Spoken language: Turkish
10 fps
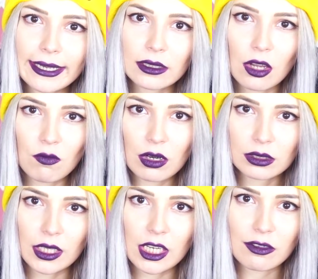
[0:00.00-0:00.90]
reklam
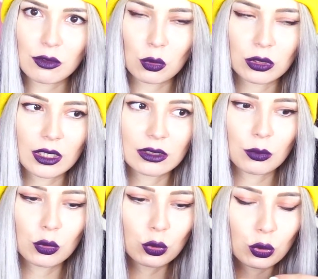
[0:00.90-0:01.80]
var
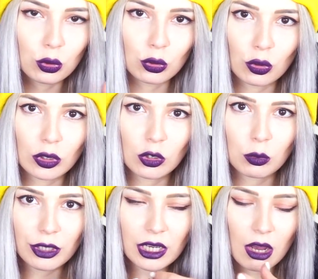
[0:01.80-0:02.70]
televizyonlarda böyle tükürüyor
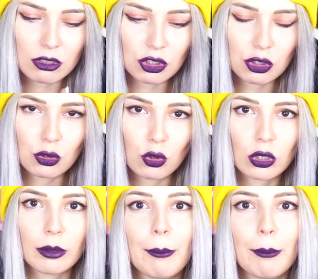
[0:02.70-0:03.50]
lavaboya kan çıkıyordu.